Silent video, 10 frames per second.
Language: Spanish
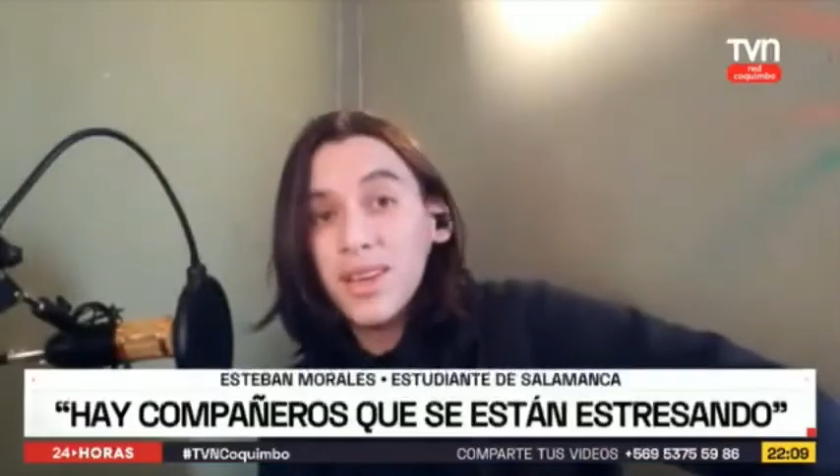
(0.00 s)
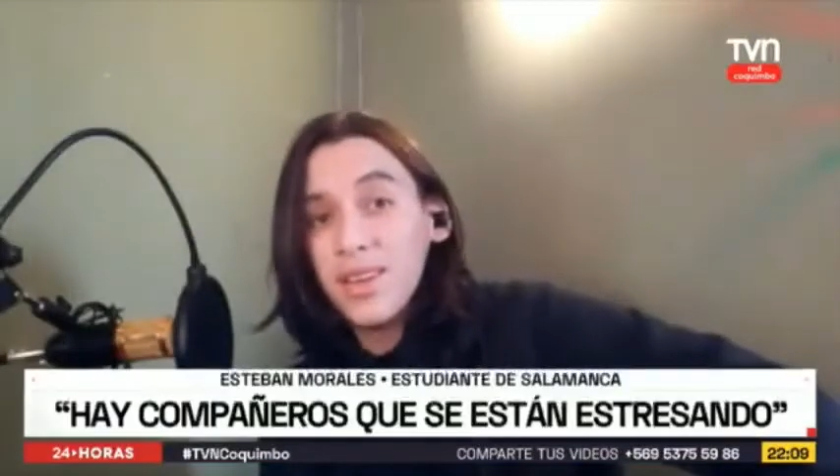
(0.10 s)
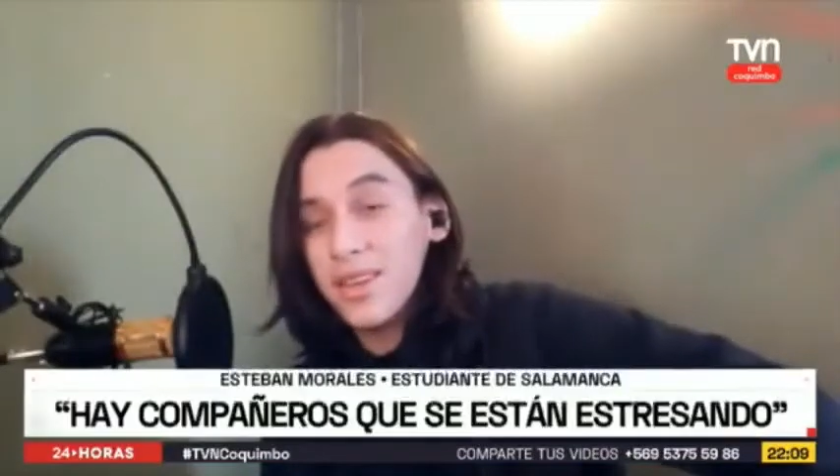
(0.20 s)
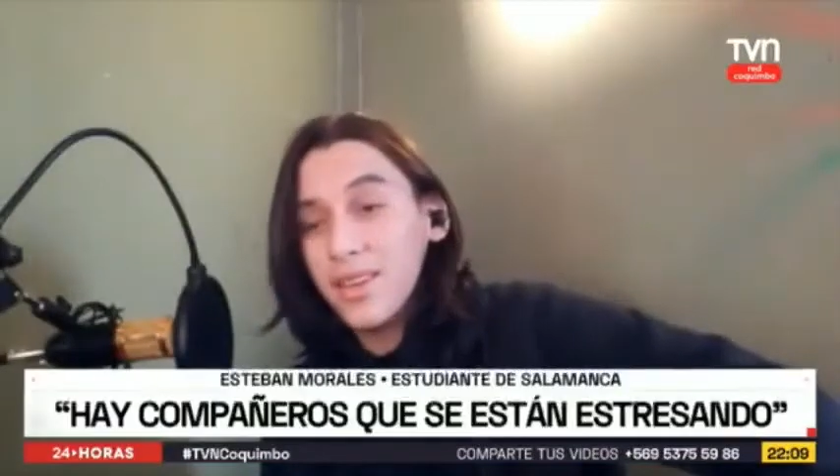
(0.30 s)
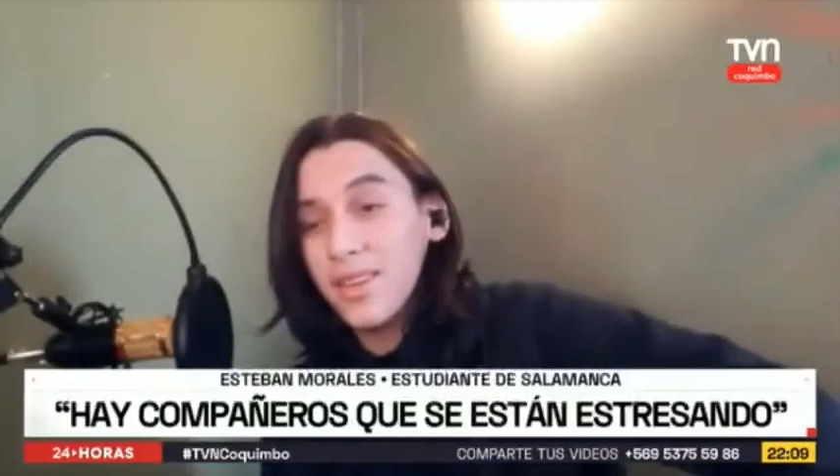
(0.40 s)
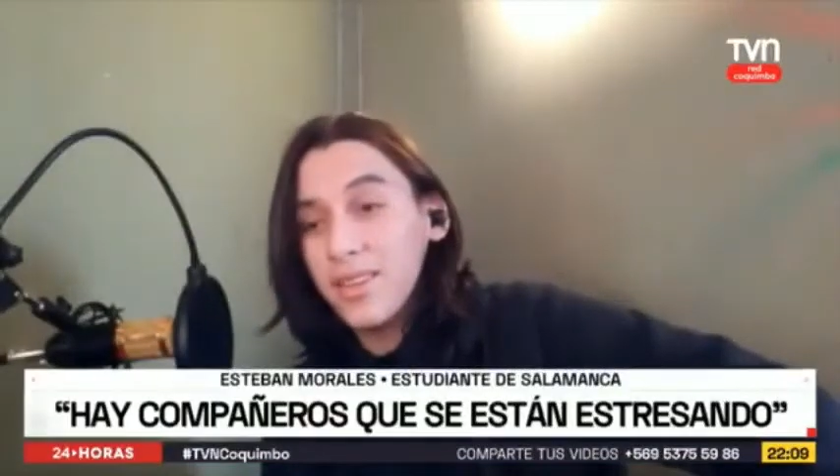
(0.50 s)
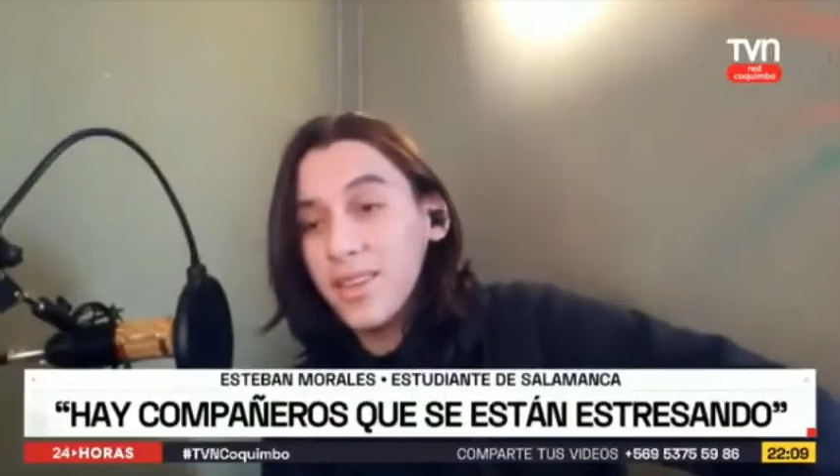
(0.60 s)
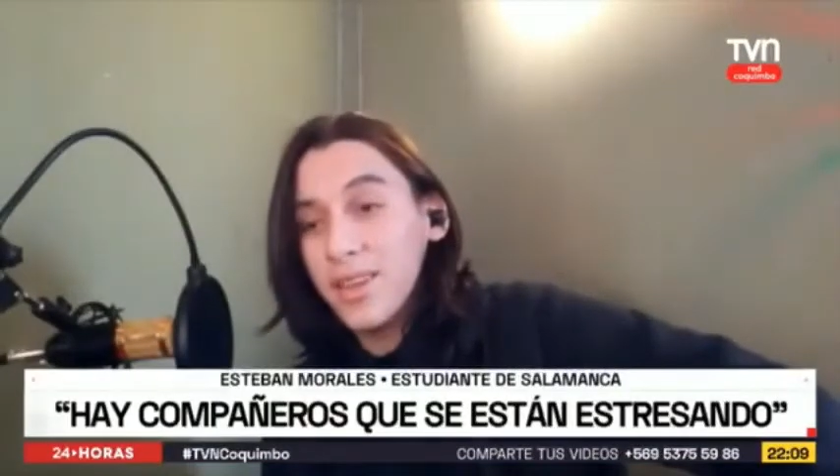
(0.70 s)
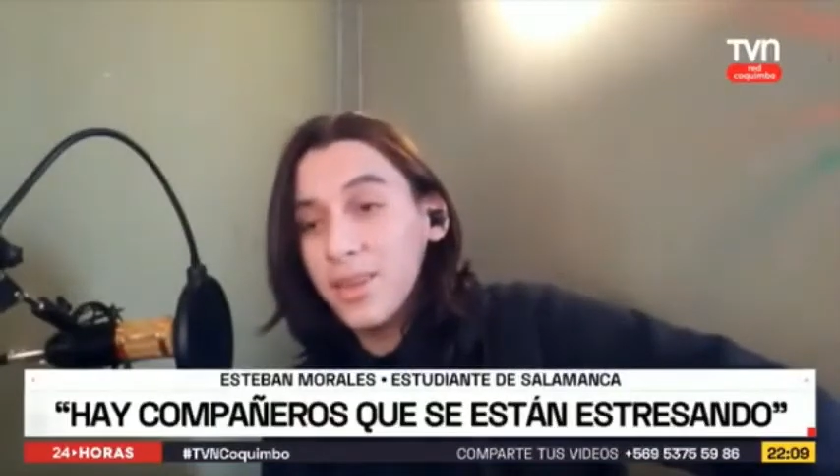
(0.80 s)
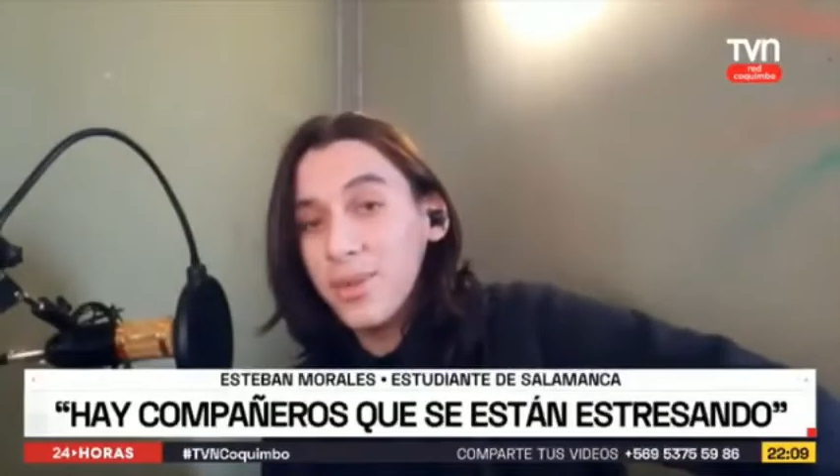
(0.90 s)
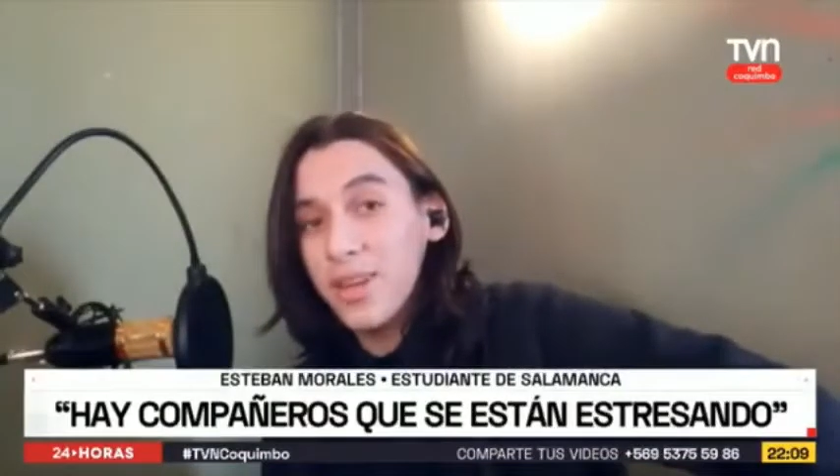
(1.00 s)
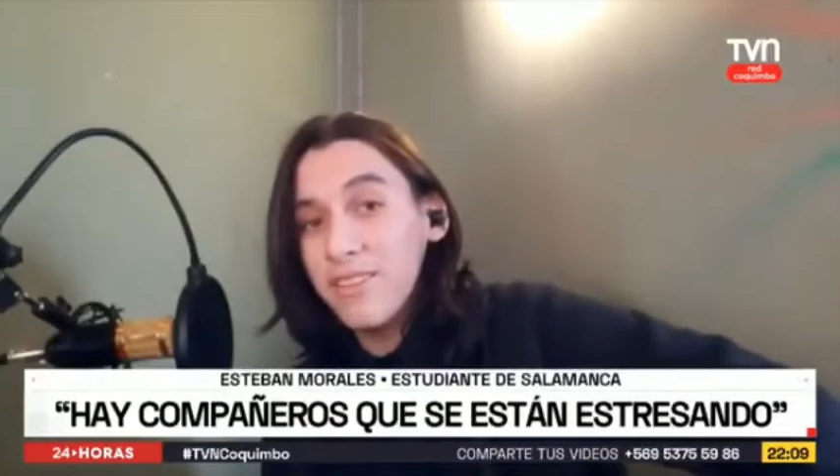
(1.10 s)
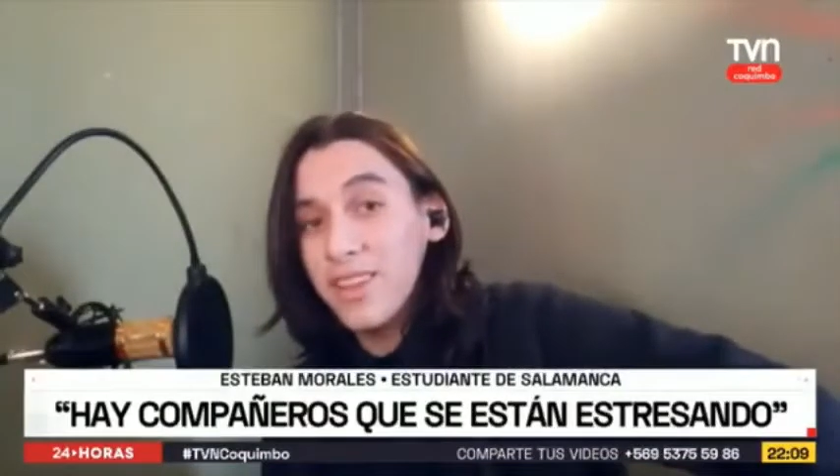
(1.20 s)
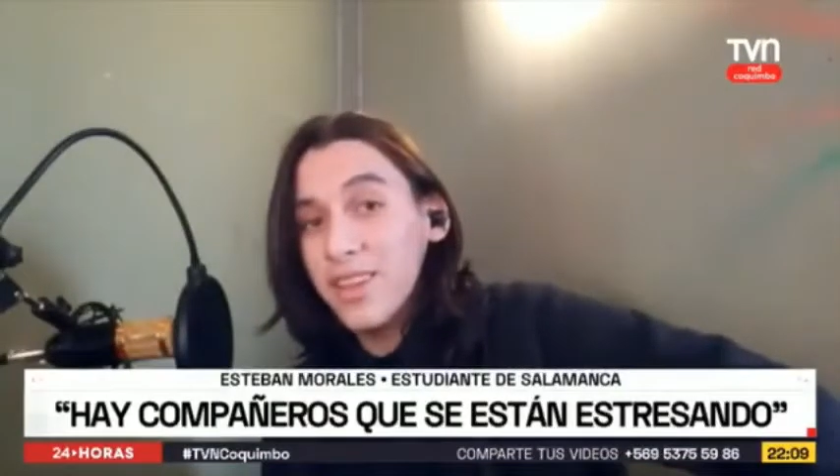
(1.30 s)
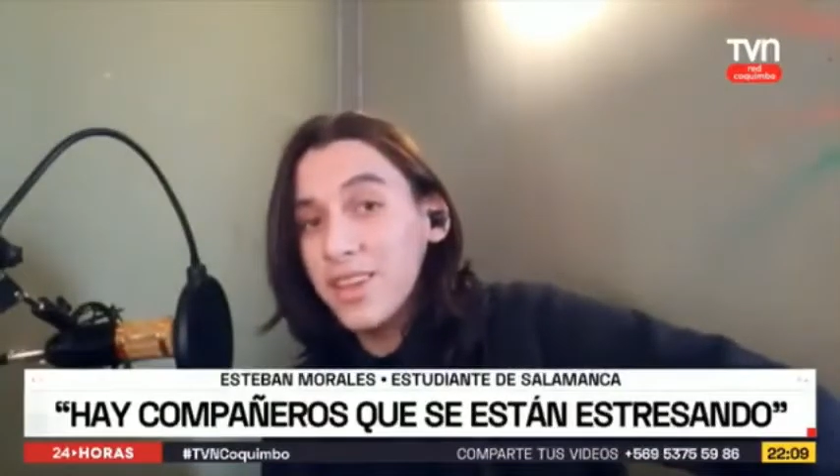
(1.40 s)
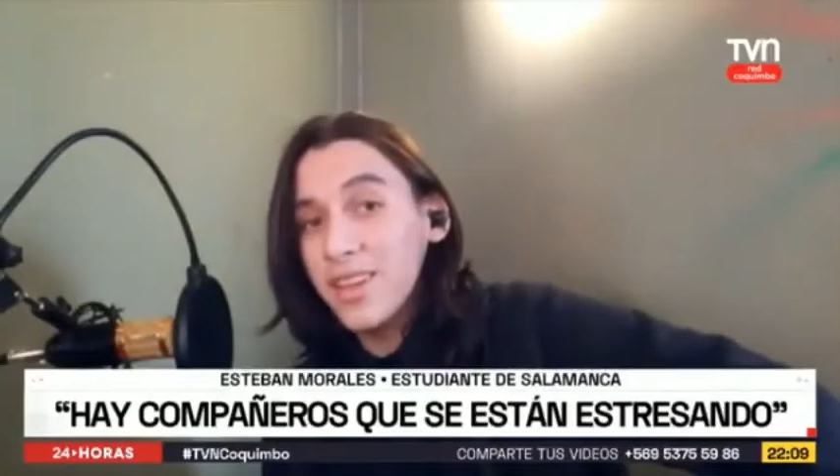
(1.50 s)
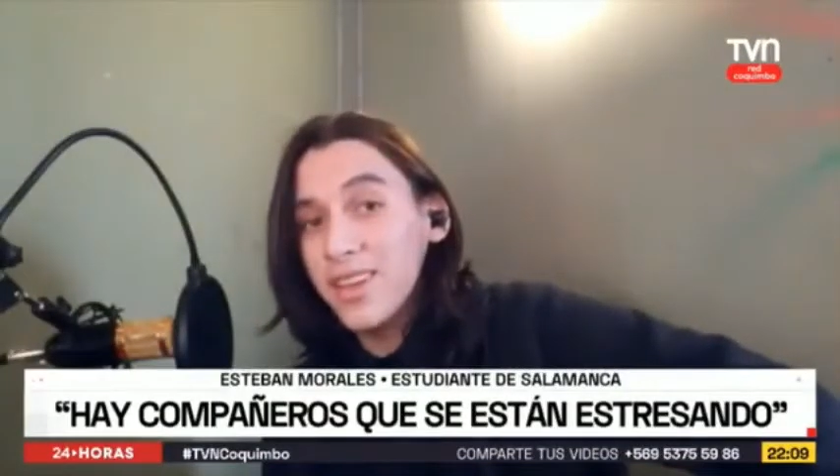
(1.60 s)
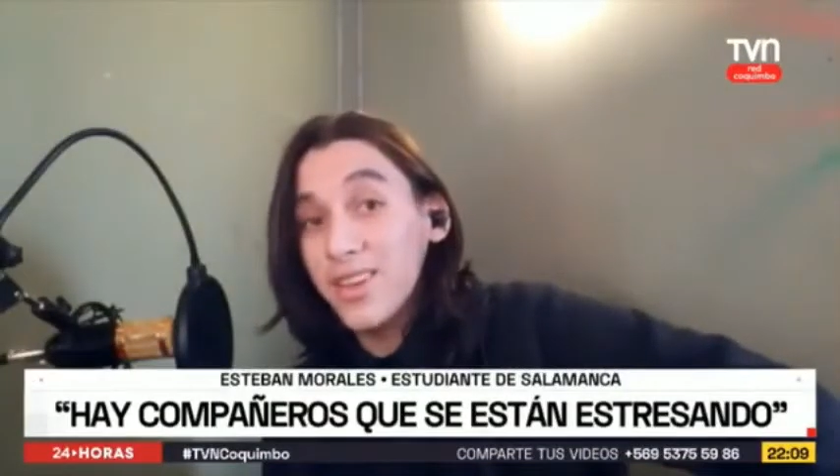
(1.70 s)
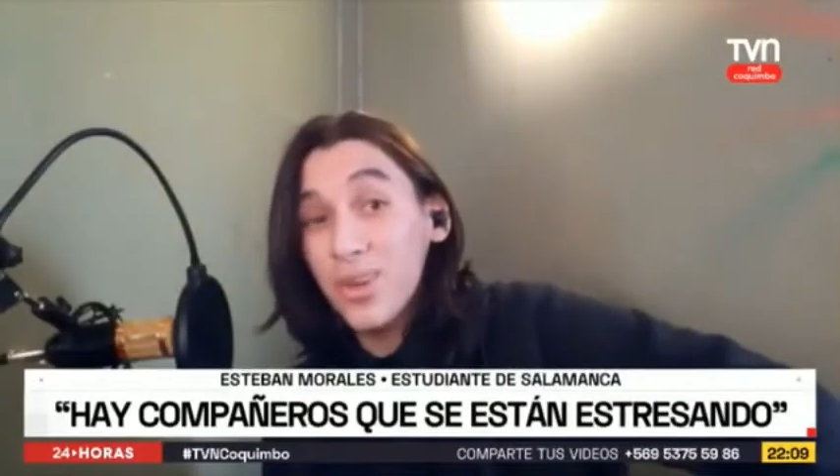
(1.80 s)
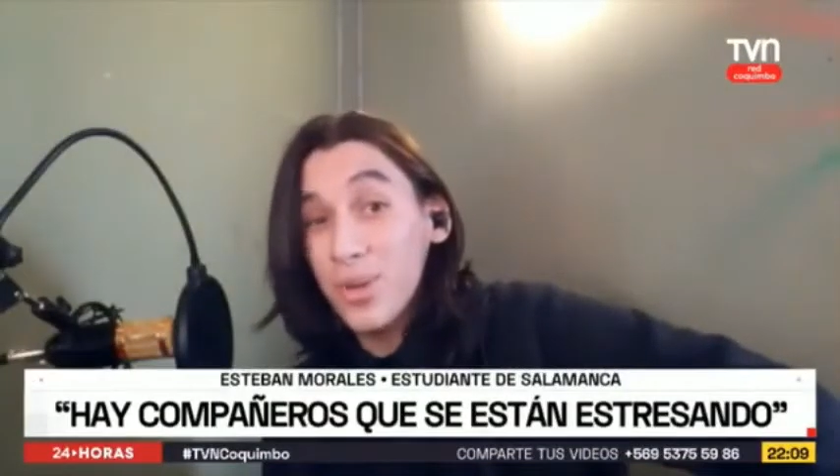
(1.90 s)
eh, tener una
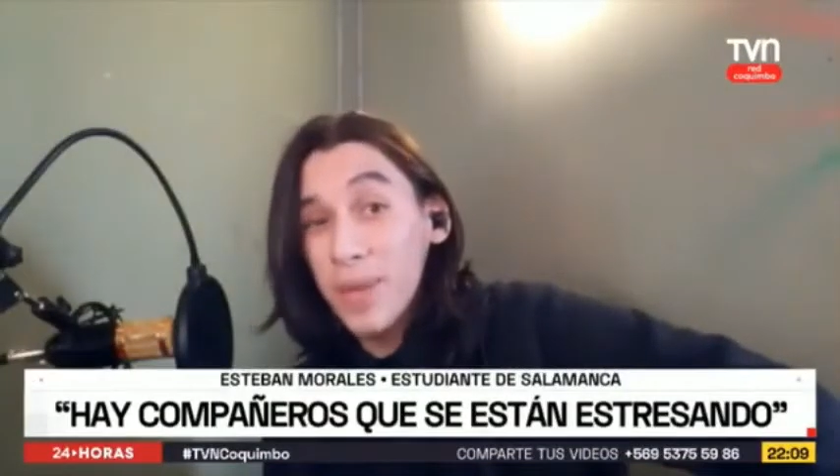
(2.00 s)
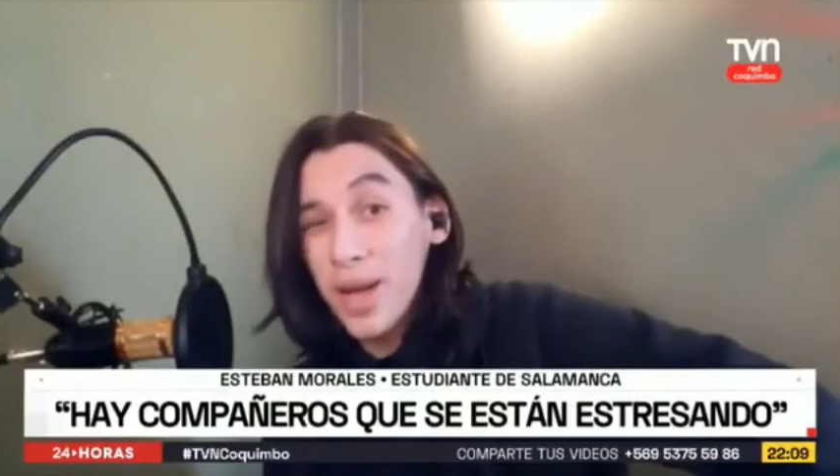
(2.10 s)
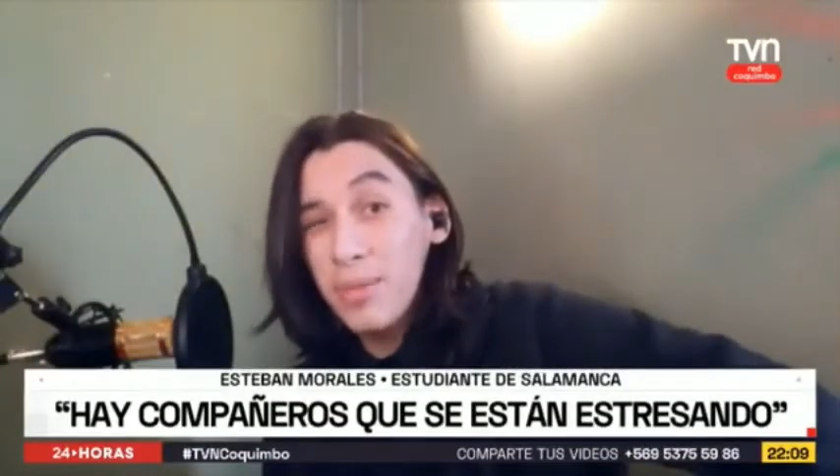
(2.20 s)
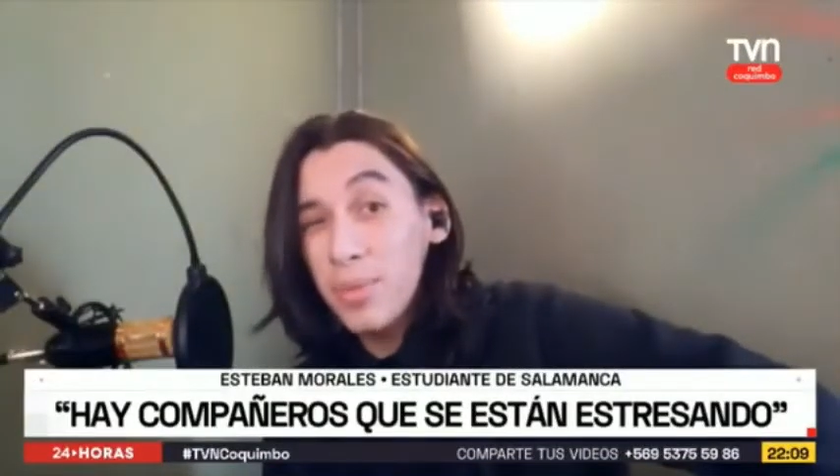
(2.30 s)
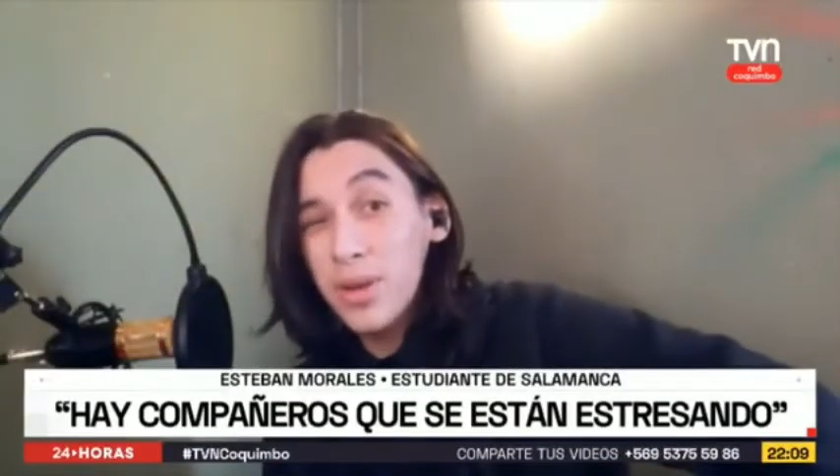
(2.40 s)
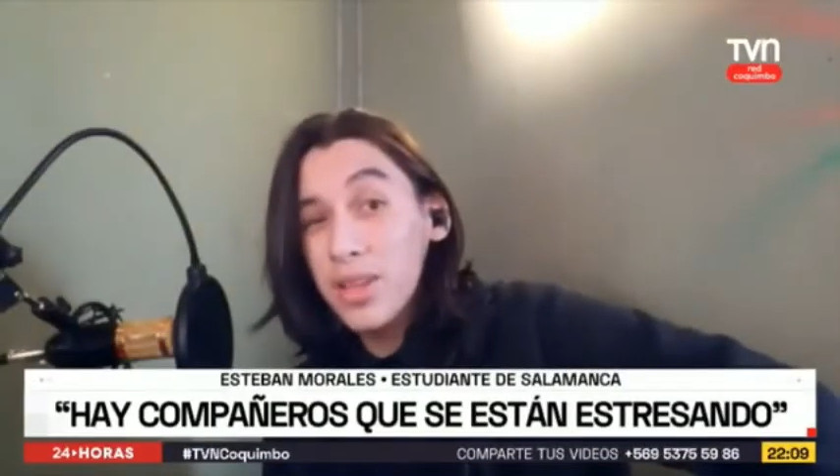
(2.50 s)
vida normal,